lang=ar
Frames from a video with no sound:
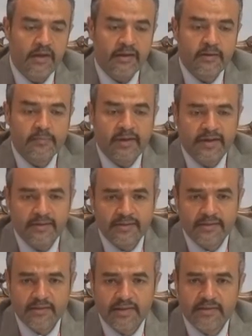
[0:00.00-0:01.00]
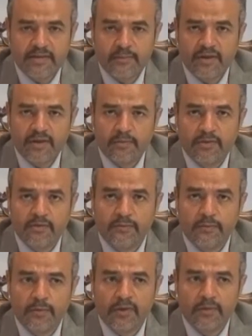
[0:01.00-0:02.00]
لكن بعد ست اسابيع من
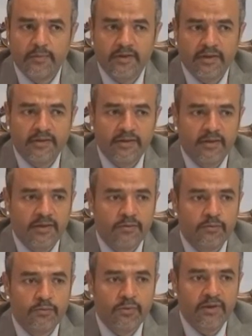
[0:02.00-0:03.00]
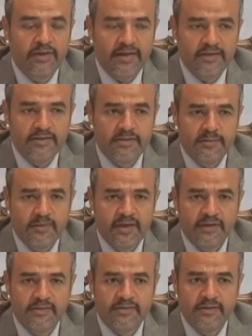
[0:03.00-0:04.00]
الفولو اب لقينا انه الكالسيوم
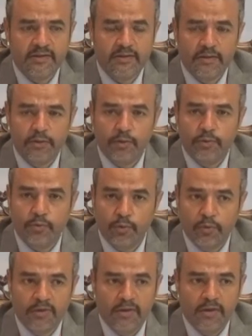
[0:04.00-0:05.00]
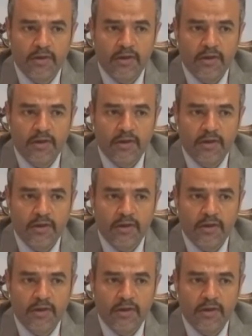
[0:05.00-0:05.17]
كان ستيل لو نورمال